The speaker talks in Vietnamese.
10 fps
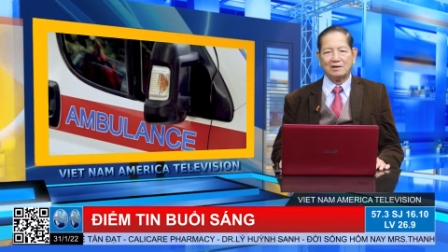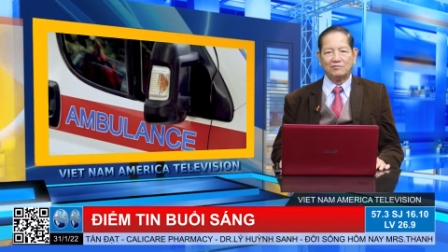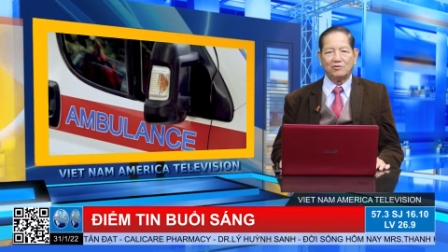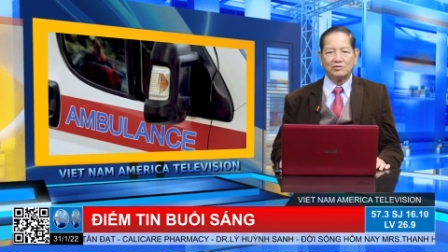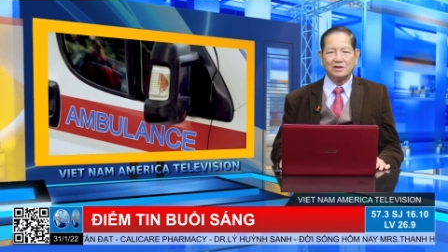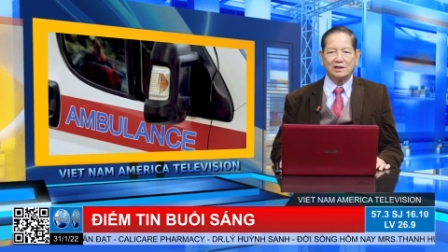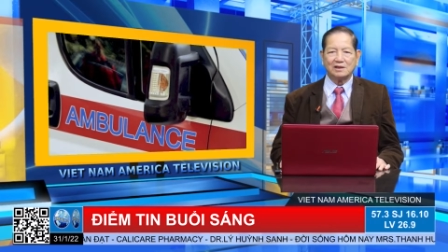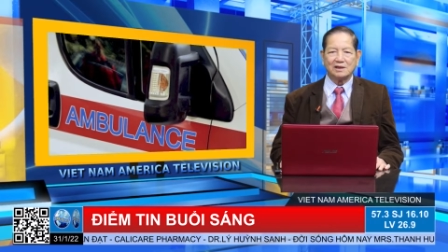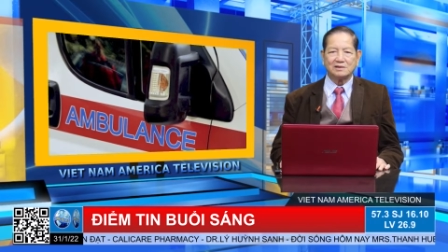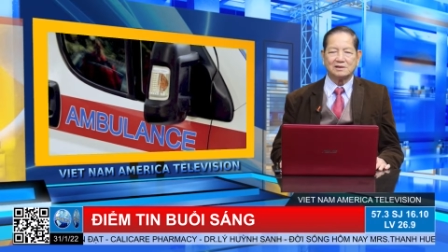phô diễn
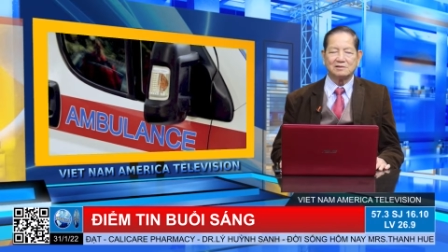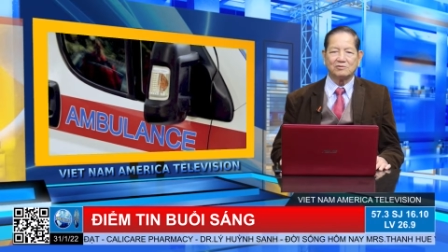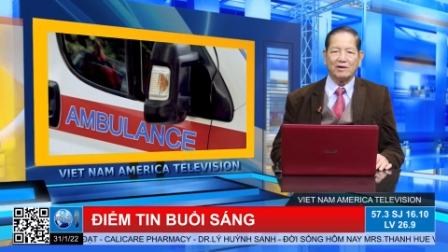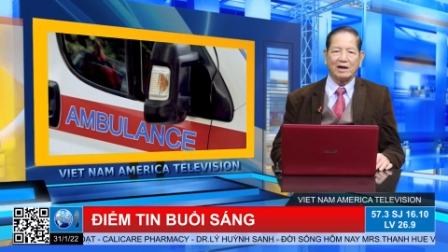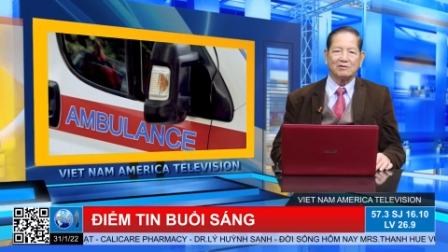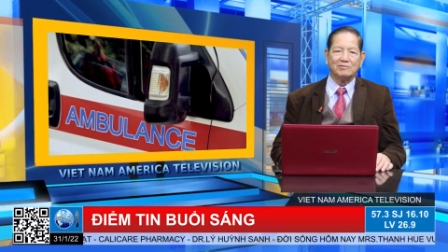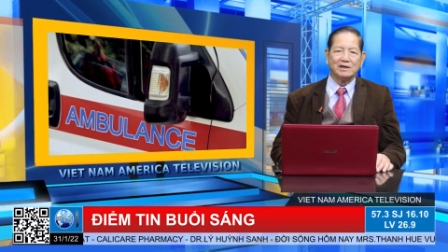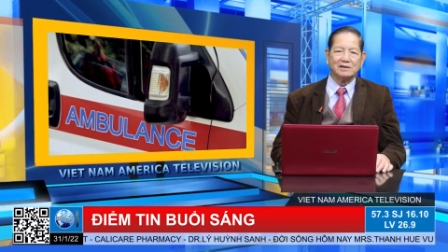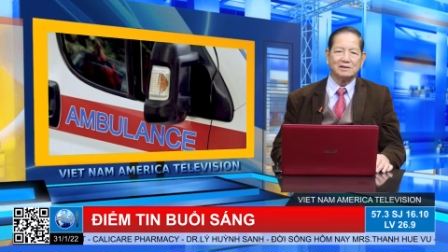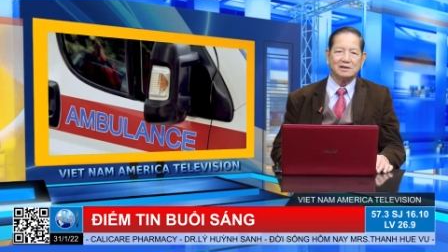cái sức khỏe của
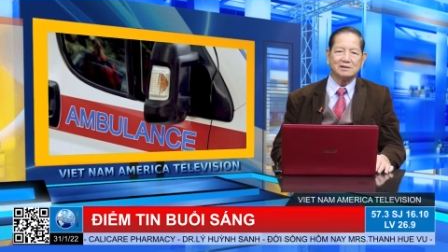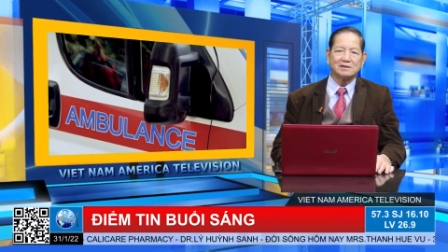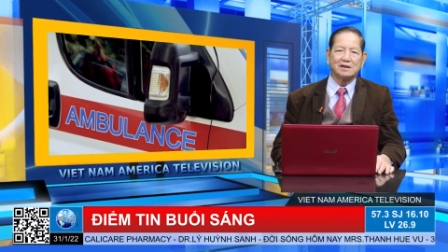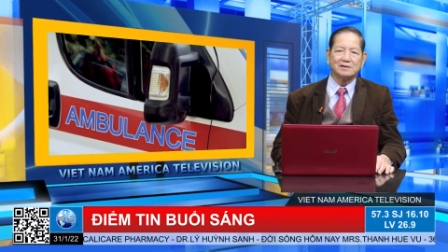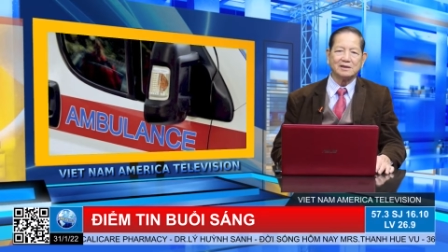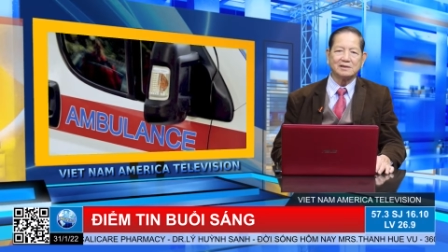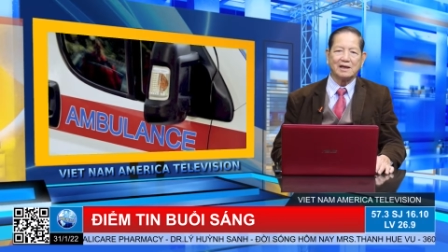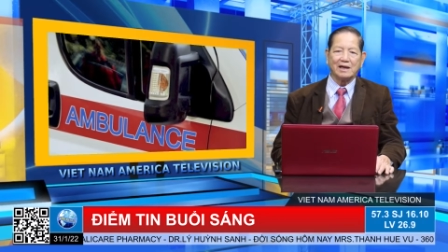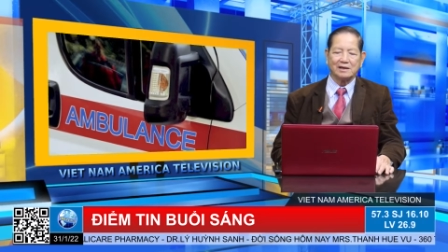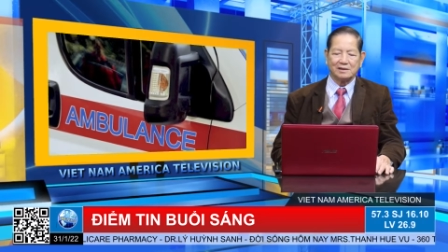mình trước thời tiết lạnh.